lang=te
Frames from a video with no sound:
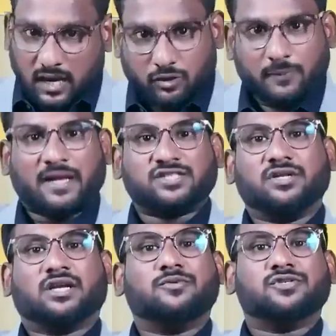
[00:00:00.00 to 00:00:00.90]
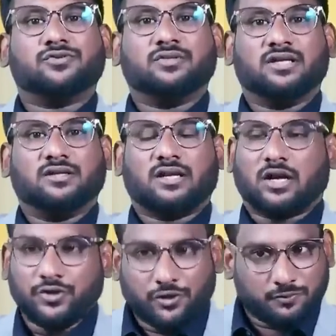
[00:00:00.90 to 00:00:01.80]
నాకు కూడా ప్యాసివ్ ఇన్కమ్ వస్తుంది
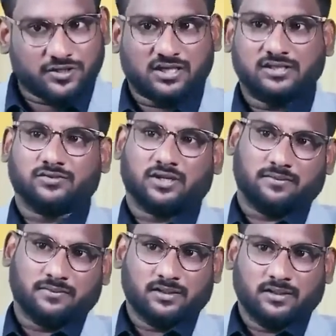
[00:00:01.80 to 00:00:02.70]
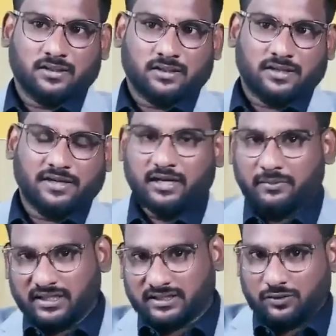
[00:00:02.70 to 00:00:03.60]
నాకు యూట్యూబ్ ఛానల్స్ ఉన్నాయి
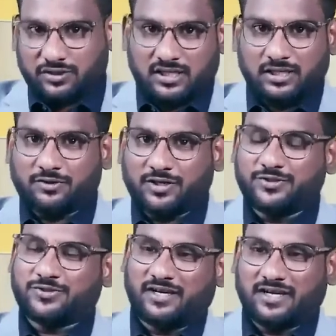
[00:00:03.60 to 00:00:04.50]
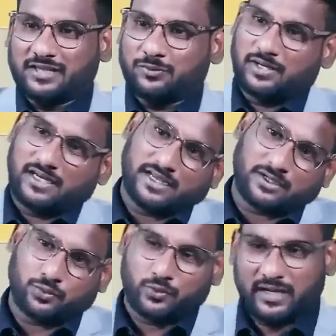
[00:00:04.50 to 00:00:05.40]
ఇండియన్ మనీ తెలుగు ఛానల్ ద్వారా చూసుకున్నట్లయితే వన్
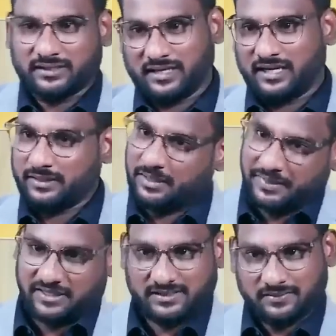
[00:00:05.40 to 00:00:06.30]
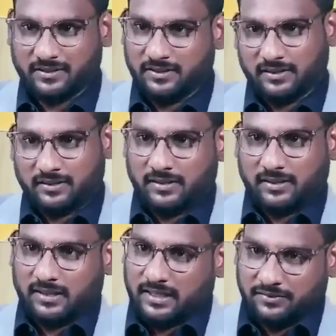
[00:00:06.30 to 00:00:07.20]
ల్యాక్ టూ ల్యాక్ త్రీ ల్యాక్ డిపెండ్స్
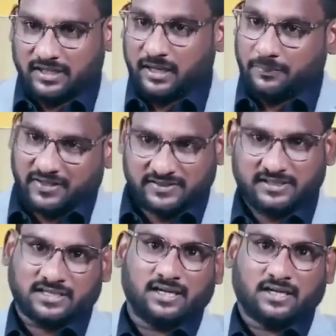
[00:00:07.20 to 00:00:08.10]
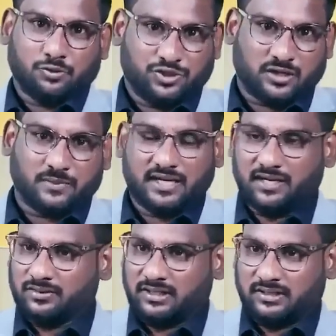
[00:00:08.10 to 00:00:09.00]
అదేవిధంగా నా పర్సనల్ ఛానల్ కౌశిక్
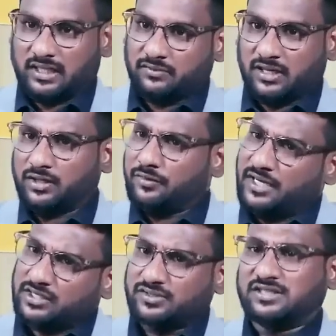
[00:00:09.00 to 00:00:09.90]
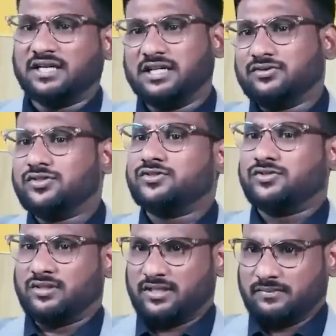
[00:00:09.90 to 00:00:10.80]
అని ఉంది దాని ద్వారా ట్వంటీ థౌసండ్ థర్టీ థౌసండ్
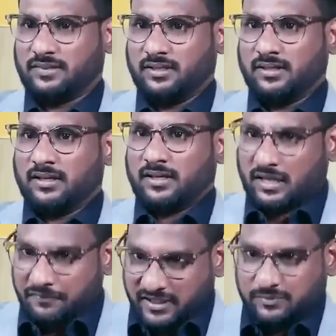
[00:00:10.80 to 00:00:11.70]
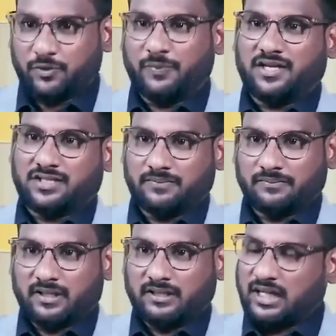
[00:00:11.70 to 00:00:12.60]
వస్తుంది నా ఫేస్బుక్ పేజ్
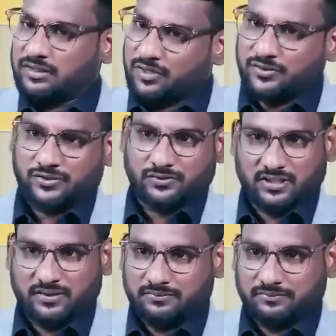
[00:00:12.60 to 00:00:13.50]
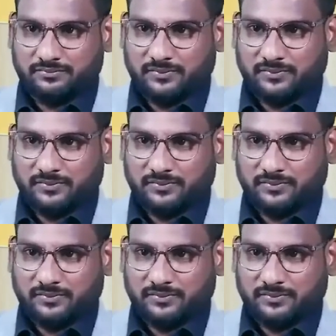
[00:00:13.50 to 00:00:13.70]
దాని ద్వారా వస్తుంది